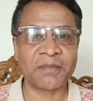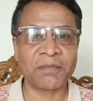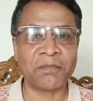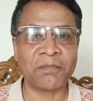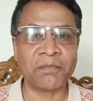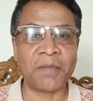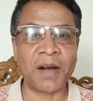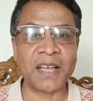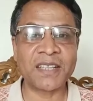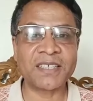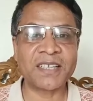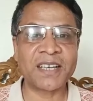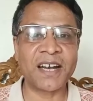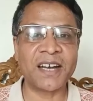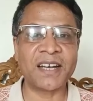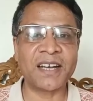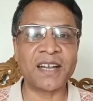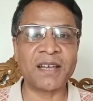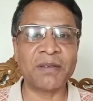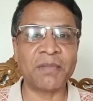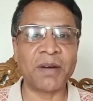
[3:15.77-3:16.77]

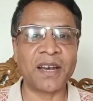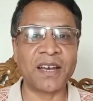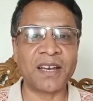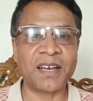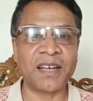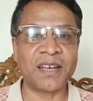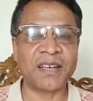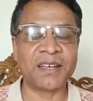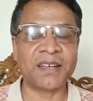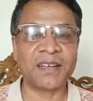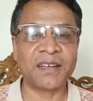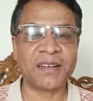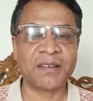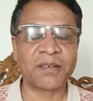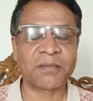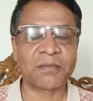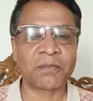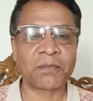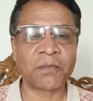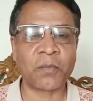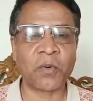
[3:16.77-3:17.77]
মাঝখানটায় মারলেন
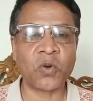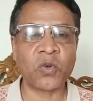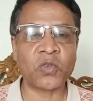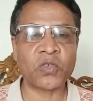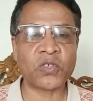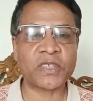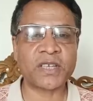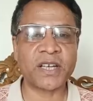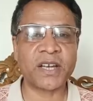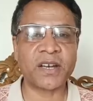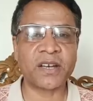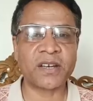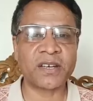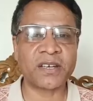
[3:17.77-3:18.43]
পোস্টের